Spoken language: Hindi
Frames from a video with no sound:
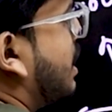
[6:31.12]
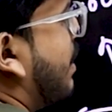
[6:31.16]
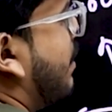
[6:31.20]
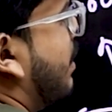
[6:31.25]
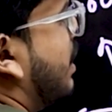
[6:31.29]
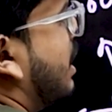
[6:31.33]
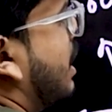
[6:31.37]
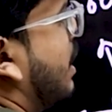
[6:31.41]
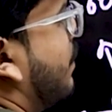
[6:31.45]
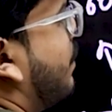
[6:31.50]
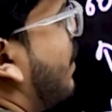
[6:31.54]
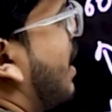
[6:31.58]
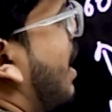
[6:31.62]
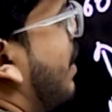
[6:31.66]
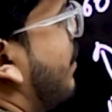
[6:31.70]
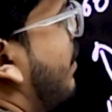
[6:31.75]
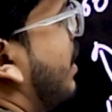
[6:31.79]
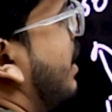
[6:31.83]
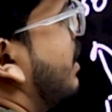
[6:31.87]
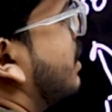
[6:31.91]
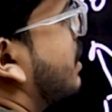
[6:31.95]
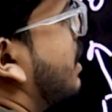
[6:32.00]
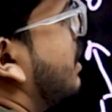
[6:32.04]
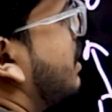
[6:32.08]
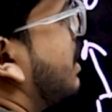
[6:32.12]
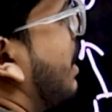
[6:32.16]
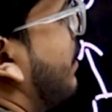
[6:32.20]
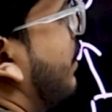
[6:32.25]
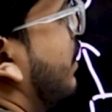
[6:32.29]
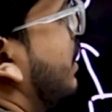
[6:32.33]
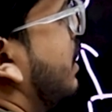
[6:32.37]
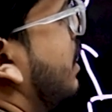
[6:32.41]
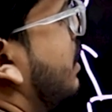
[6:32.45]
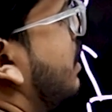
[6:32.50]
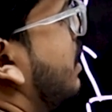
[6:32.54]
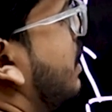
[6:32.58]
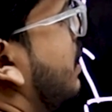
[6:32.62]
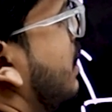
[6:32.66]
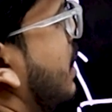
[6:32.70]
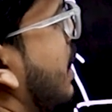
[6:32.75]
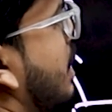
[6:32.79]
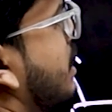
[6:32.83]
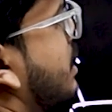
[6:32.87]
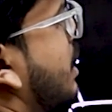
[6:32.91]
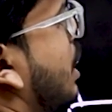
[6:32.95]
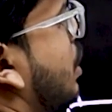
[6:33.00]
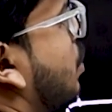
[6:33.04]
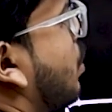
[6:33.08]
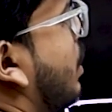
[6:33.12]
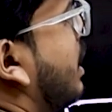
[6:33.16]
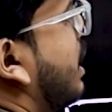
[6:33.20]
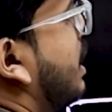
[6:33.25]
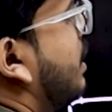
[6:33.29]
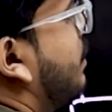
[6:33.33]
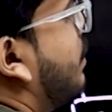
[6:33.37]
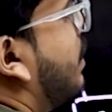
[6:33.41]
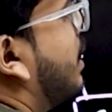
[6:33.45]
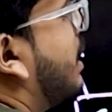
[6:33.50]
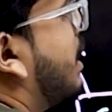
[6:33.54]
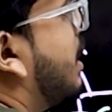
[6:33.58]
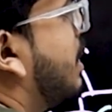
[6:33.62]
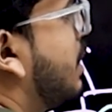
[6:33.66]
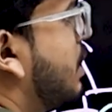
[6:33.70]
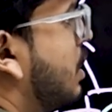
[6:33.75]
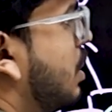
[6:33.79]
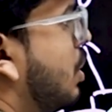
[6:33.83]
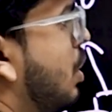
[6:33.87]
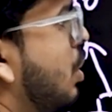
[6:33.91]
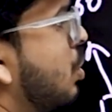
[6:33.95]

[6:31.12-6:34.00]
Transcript: 75 है इसके 73 है इसके 21 है